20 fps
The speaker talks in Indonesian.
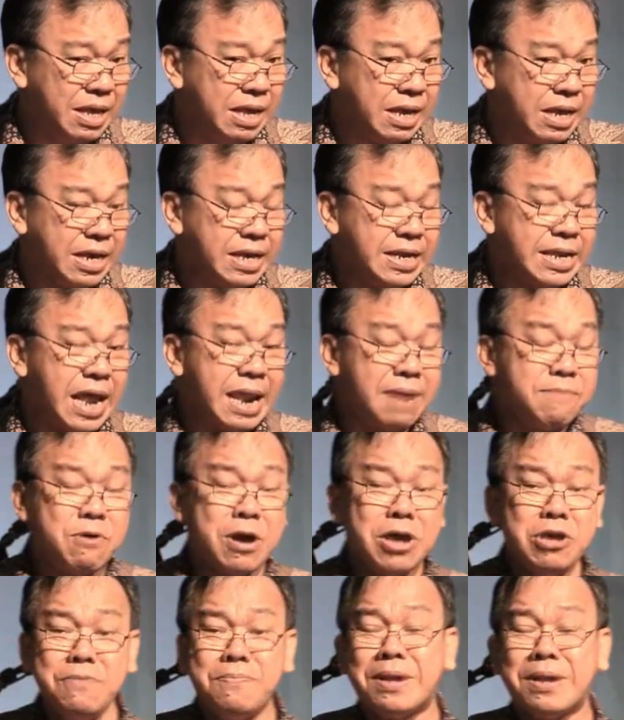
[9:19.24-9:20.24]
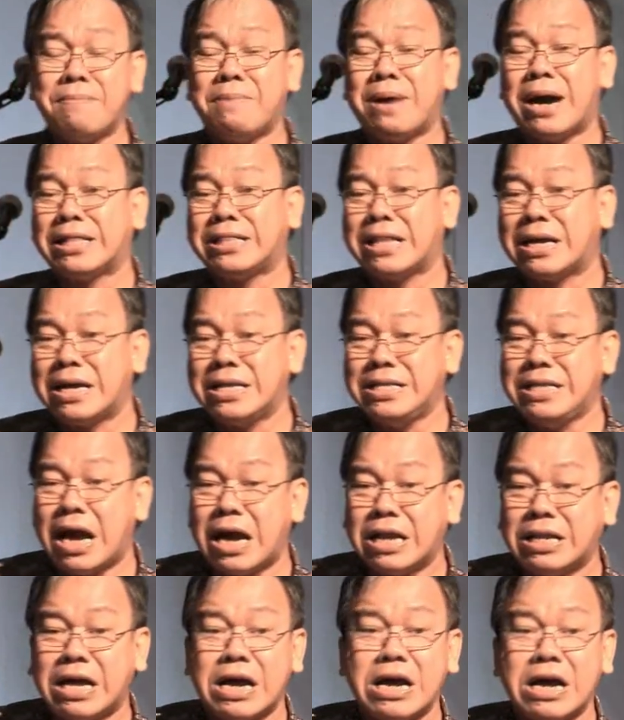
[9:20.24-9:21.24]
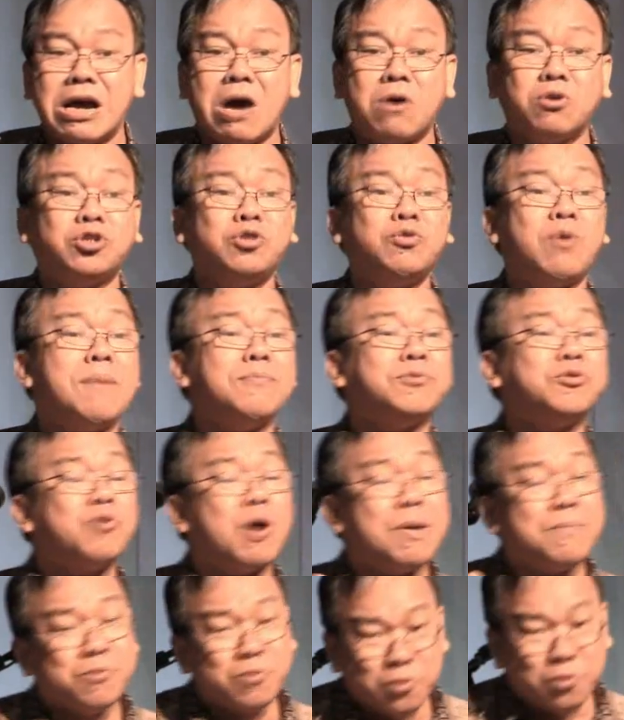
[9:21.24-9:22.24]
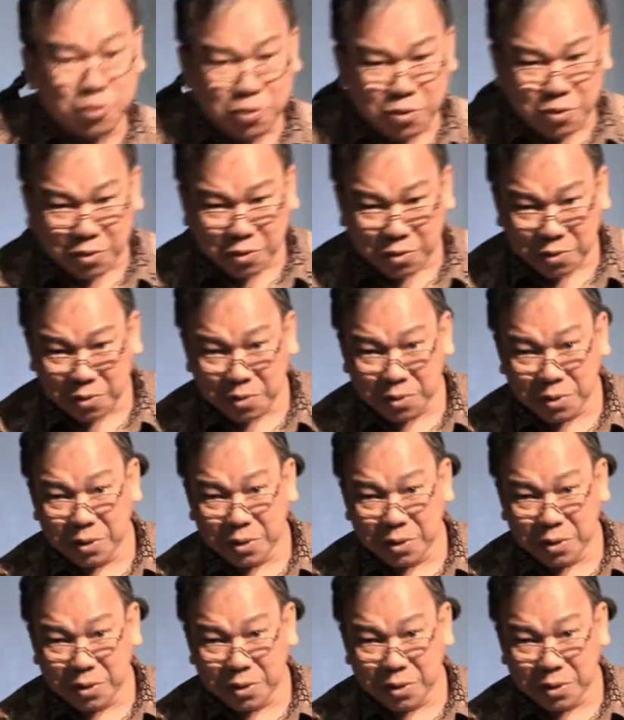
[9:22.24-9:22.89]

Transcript: Dalam wahyu pernah mengatakan janganlah engkau suam-suam kuku.